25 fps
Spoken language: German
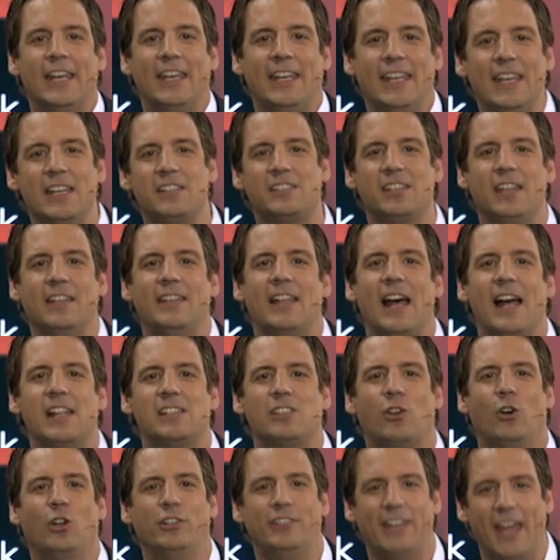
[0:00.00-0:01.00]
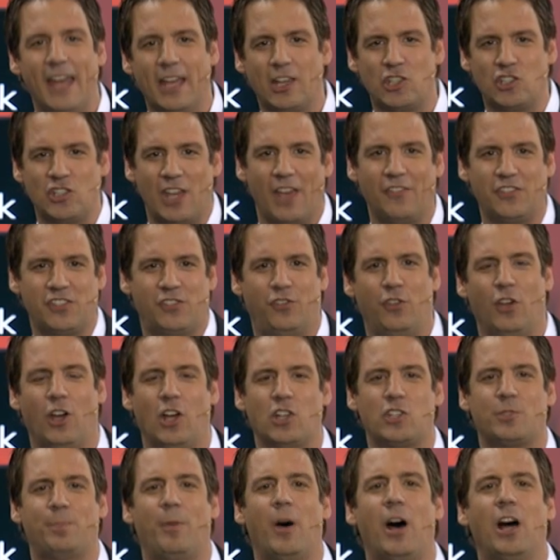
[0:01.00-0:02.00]
Hier sind also der
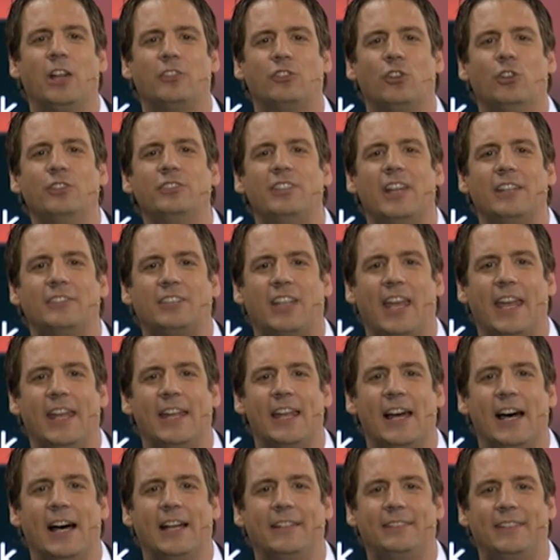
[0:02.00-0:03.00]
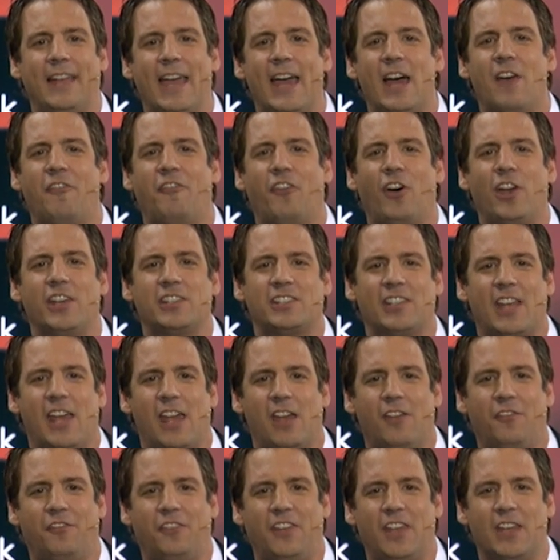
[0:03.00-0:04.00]
Geschäftsführer Sport und der Trainer der
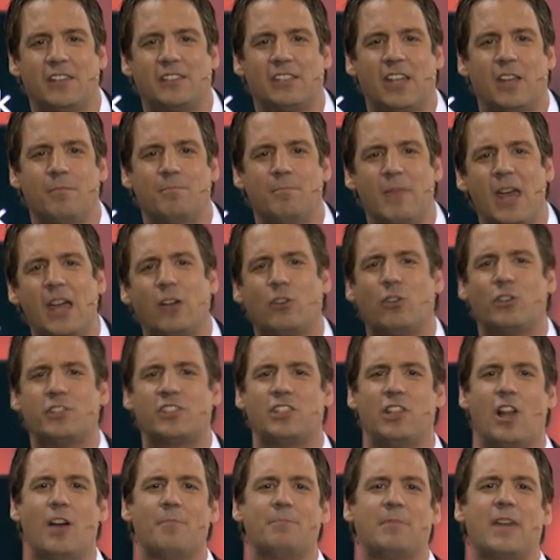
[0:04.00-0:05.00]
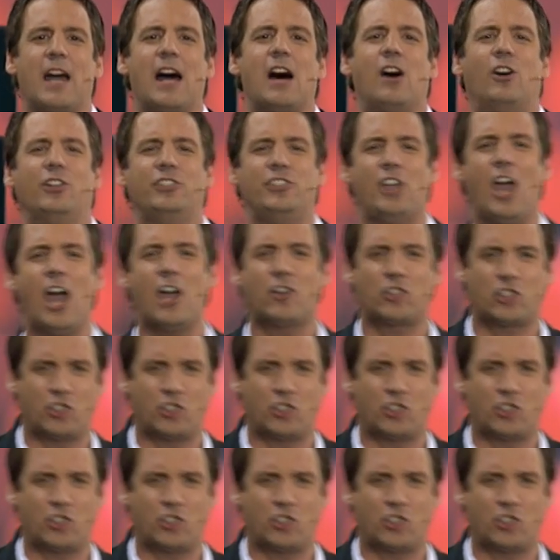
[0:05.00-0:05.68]
Erfolgself. Hier sind Mirko Slomka und Jörg